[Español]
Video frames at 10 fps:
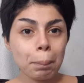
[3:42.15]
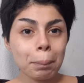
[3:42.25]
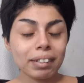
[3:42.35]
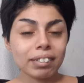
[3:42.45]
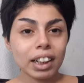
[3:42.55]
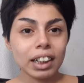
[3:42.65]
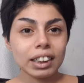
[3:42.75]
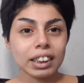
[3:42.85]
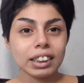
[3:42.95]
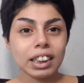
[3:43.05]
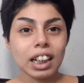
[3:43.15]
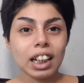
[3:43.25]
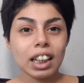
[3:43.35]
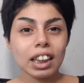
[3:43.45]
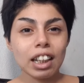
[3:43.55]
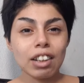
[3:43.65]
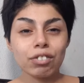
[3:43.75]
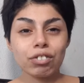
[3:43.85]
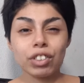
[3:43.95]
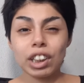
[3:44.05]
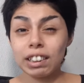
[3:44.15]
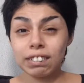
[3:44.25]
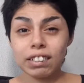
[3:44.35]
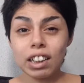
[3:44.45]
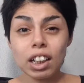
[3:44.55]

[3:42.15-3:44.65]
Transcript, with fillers: mascarilla de fresa.